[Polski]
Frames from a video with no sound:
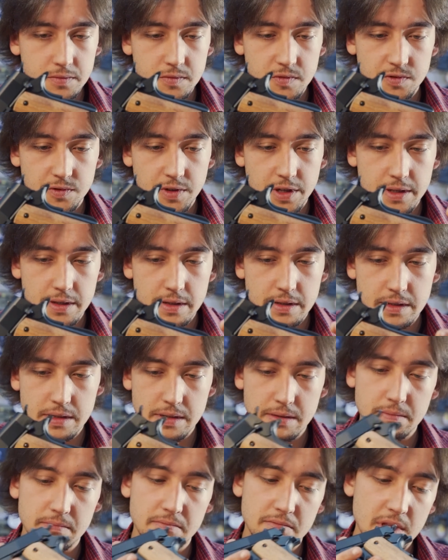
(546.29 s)

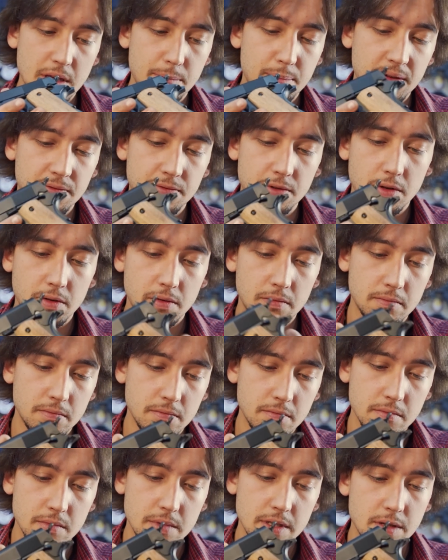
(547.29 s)
więc na pewno
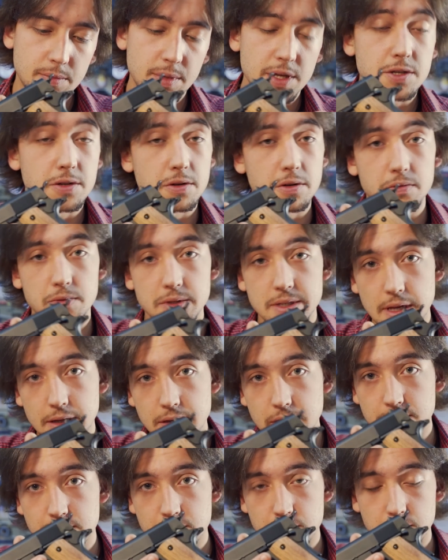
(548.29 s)
zdobędzie on
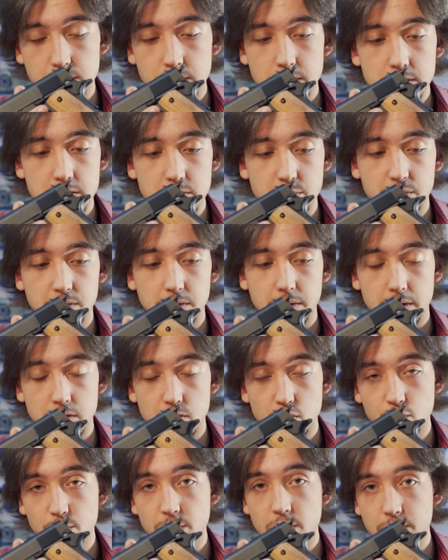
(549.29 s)
uznanie wśród osób, które
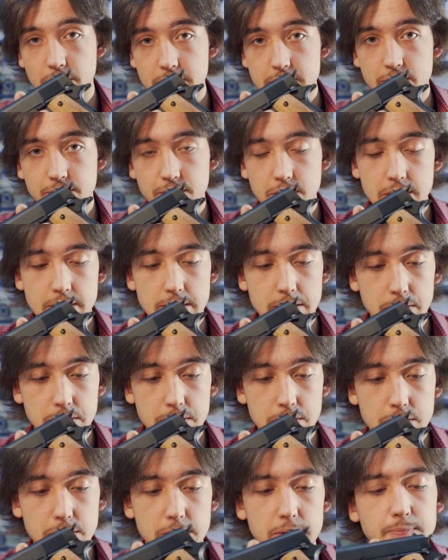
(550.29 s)
lubią airsoft
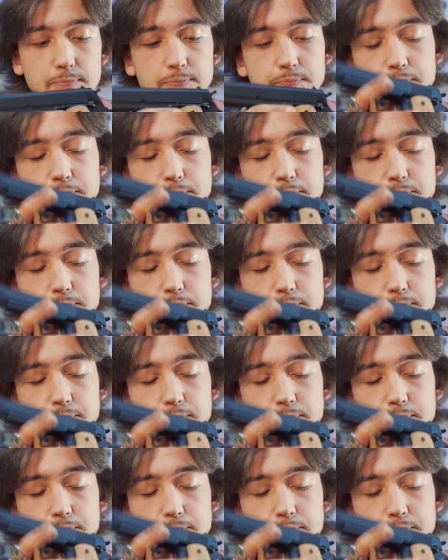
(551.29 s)
historyczny.